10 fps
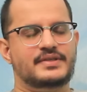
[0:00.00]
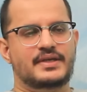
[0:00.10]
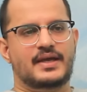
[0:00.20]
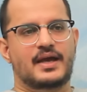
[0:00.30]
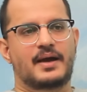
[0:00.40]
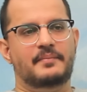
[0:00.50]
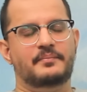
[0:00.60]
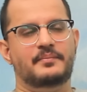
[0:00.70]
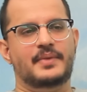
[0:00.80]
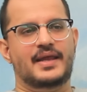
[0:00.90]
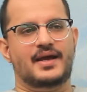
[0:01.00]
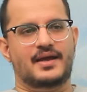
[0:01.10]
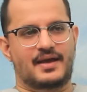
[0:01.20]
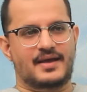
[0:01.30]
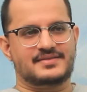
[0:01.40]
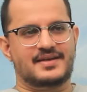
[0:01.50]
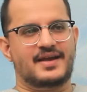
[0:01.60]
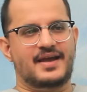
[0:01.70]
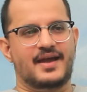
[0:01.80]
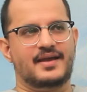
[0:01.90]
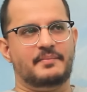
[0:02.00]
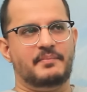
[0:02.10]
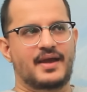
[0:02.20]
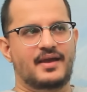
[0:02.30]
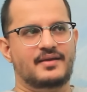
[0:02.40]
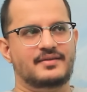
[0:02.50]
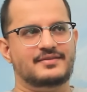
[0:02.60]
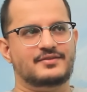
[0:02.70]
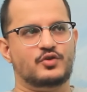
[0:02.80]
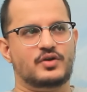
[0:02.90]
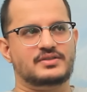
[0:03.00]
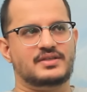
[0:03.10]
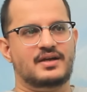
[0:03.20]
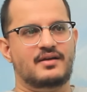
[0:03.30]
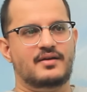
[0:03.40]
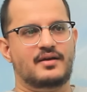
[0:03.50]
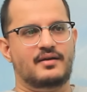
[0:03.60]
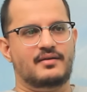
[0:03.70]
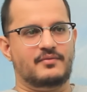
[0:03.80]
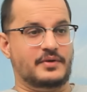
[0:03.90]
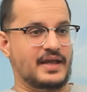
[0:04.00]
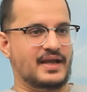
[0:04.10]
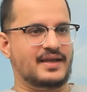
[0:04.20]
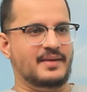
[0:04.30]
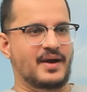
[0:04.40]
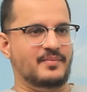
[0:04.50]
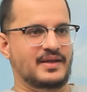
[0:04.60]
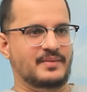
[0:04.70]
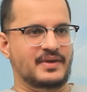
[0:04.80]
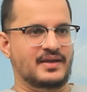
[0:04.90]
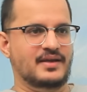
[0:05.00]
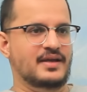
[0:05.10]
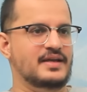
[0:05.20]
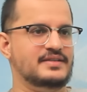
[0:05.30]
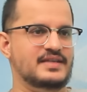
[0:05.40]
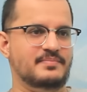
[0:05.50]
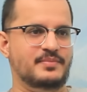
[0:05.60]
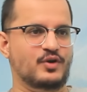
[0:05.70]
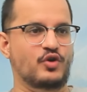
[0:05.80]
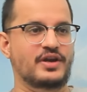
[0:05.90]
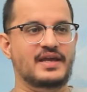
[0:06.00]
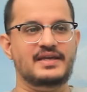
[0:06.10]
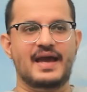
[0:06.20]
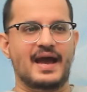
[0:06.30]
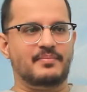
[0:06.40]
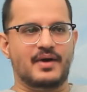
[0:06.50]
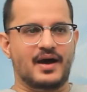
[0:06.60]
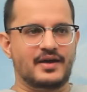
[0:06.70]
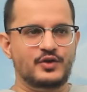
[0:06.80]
ठीक है अब मेरा ऐसा है कि मैं थोड़ा सा टेक के मामले में हम्म। जब भी कोई नई ऐप आ